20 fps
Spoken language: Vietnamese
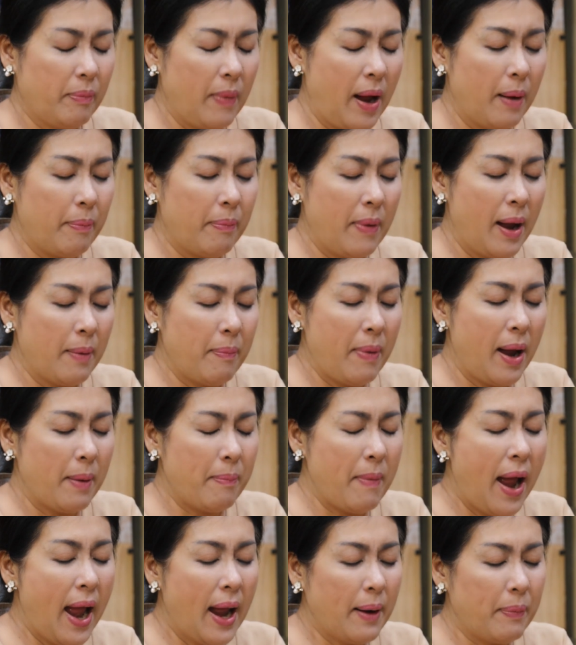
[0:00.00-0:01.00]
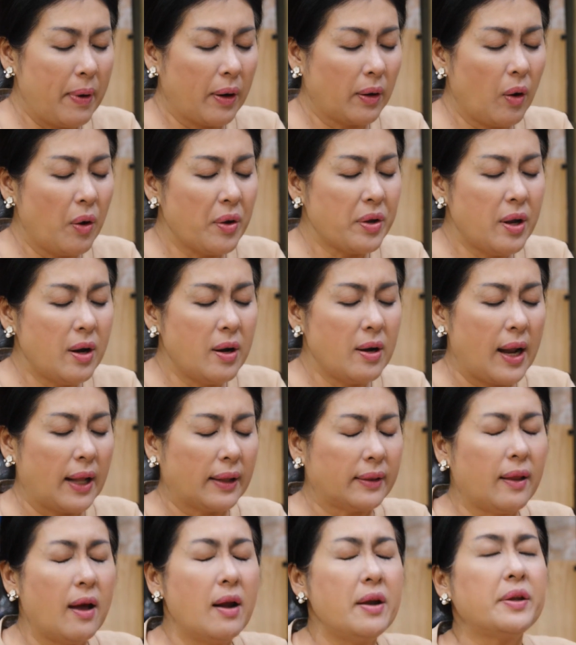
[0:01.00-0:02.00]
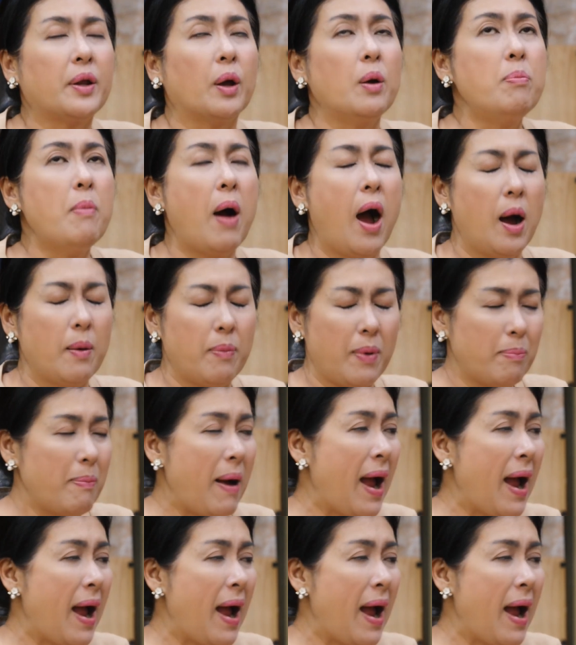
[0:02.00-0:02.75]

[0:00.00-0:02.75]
bà bà bà ba mà coi như là tên chữ bờ mà